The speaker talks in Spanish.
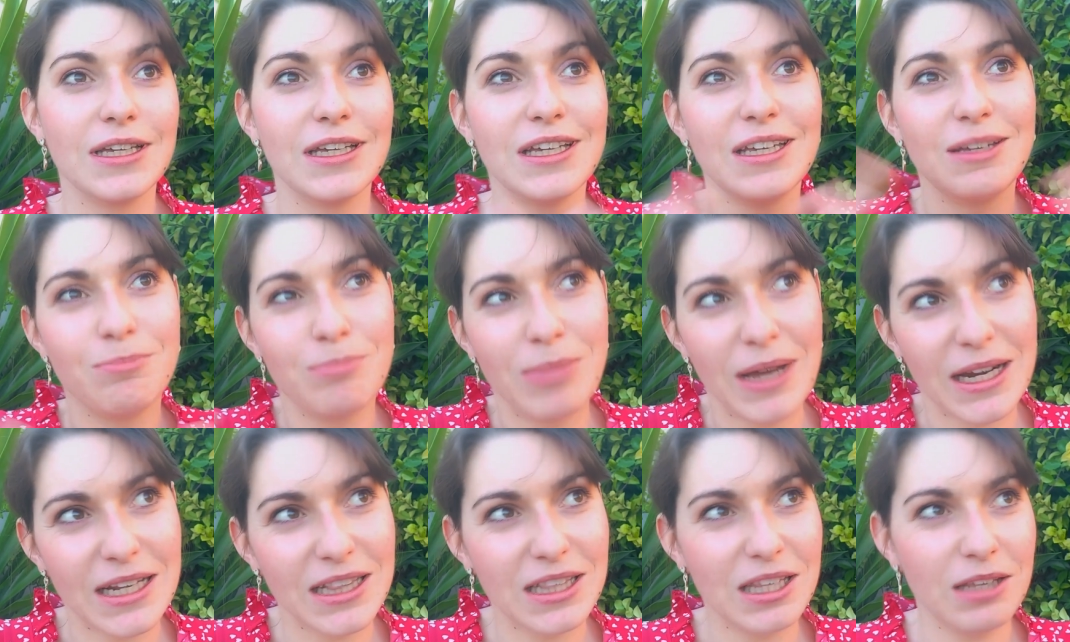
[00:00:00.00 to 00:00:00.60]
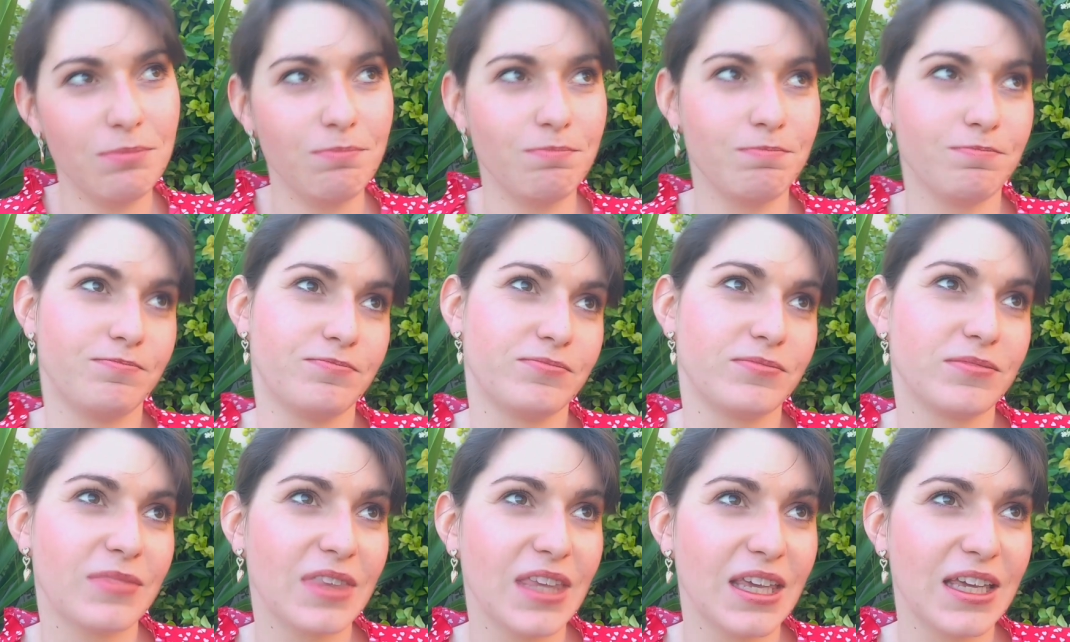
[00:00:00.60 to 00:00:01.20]
en parte,
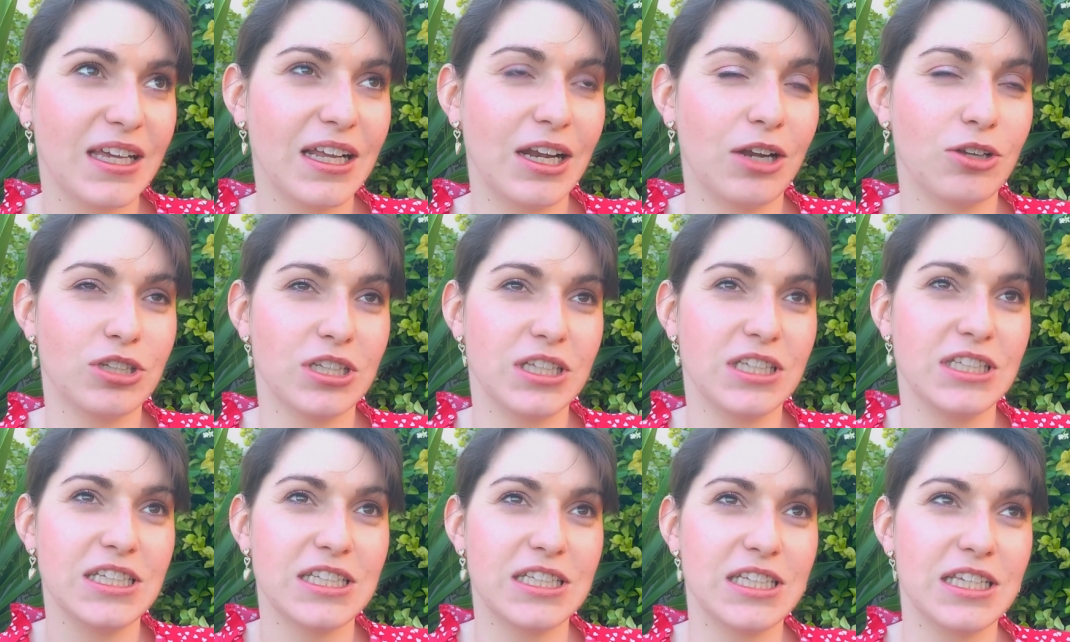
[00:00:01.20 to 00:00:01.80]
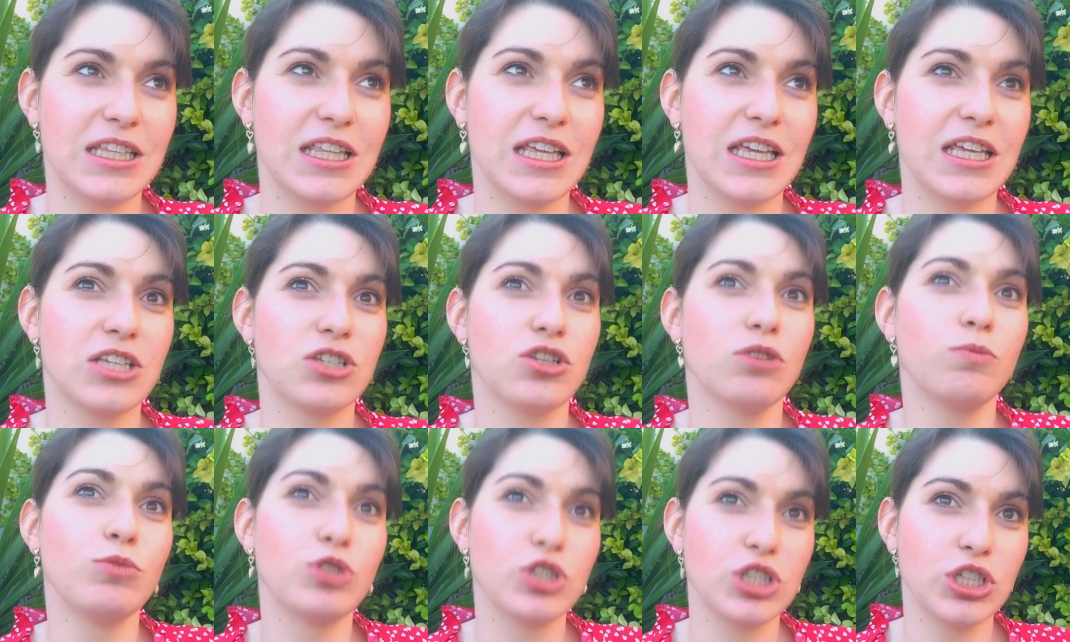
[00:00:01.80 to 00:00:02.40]
claro, se dice así de
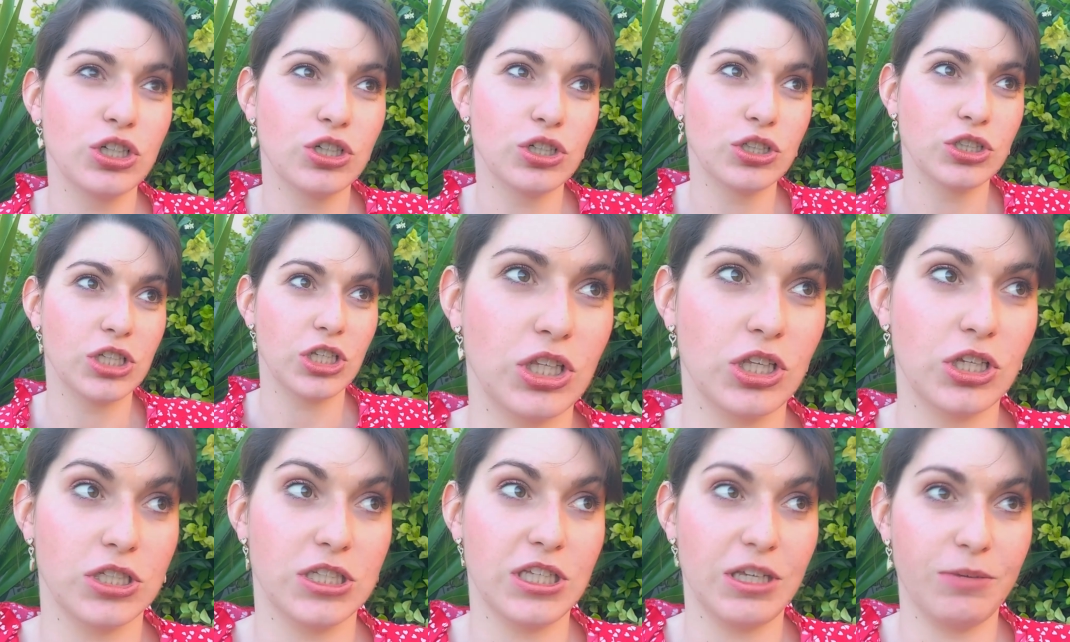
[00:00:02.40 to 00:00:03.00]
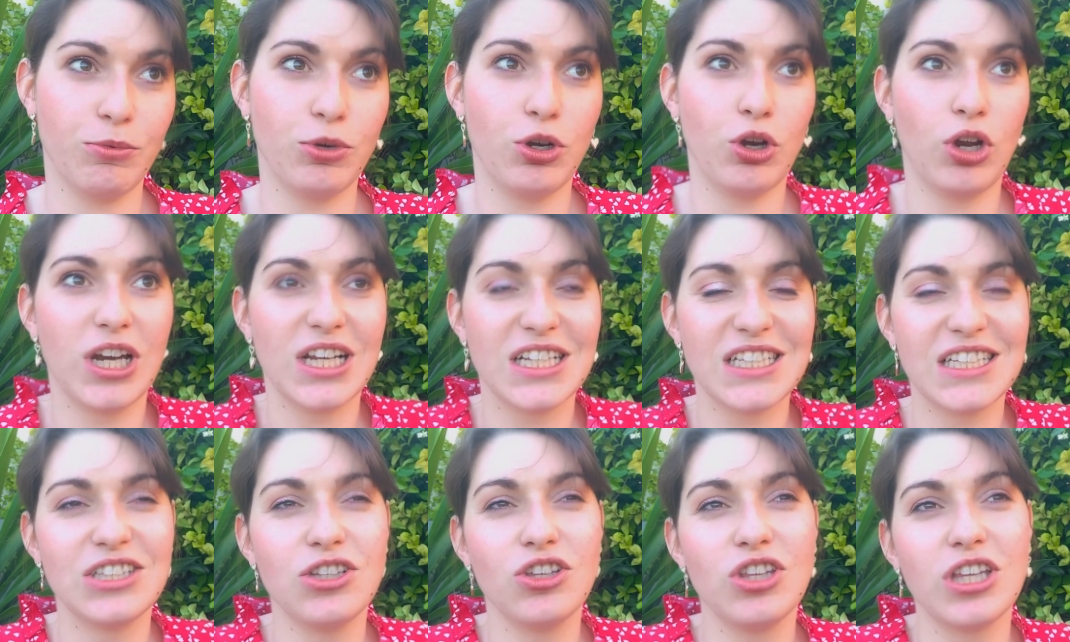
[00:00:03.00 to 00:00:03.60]
somos hijos de Dios, sí, bueno, en
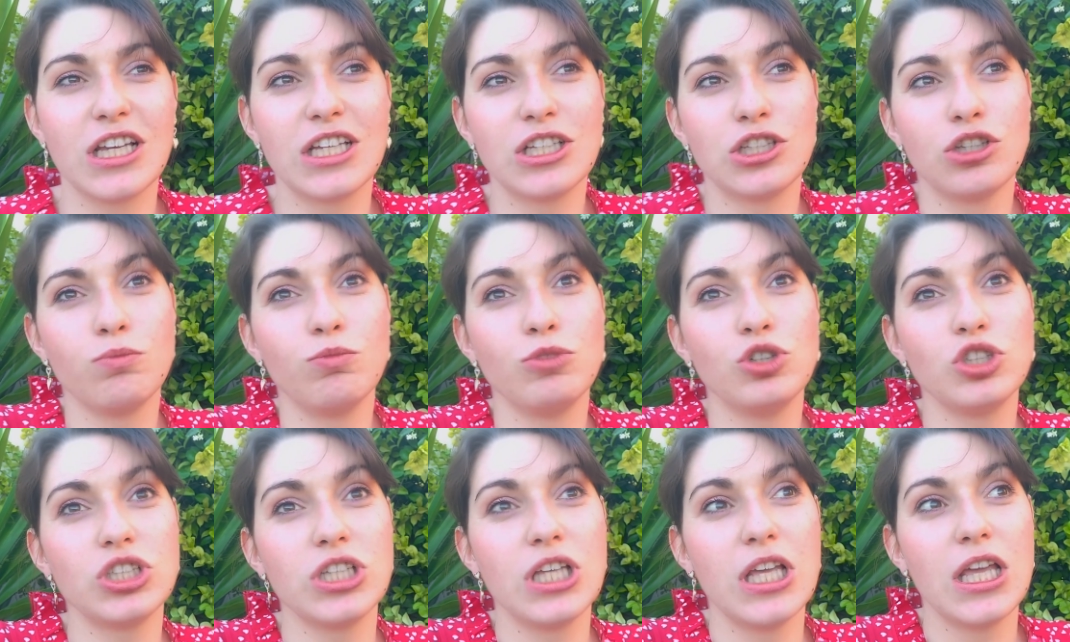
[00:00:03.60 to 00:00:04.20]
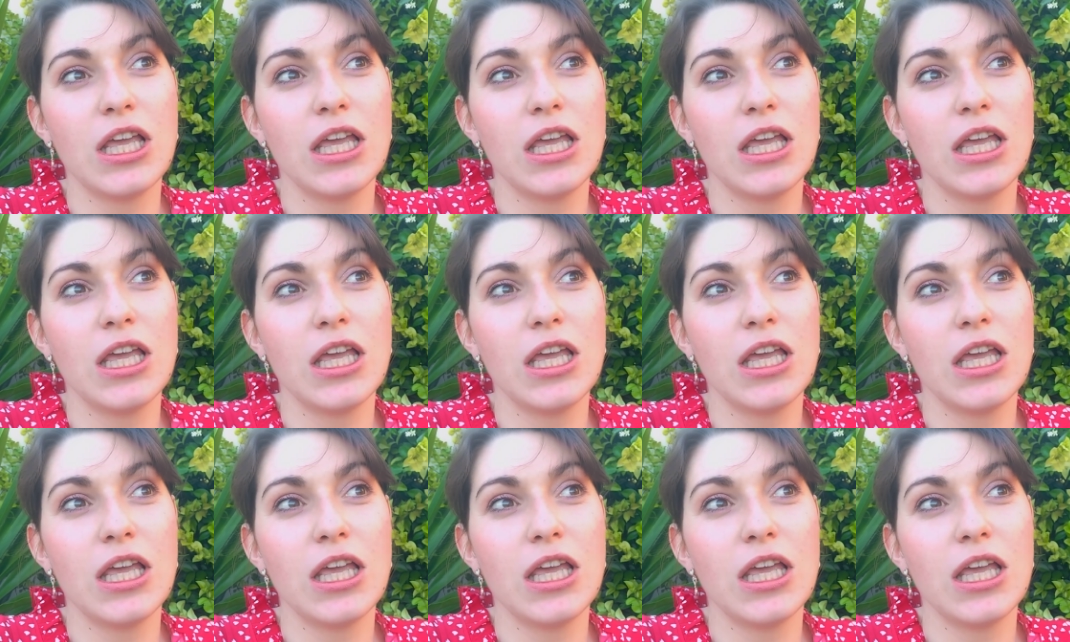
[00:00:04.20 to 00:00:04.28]
el sentido de que somos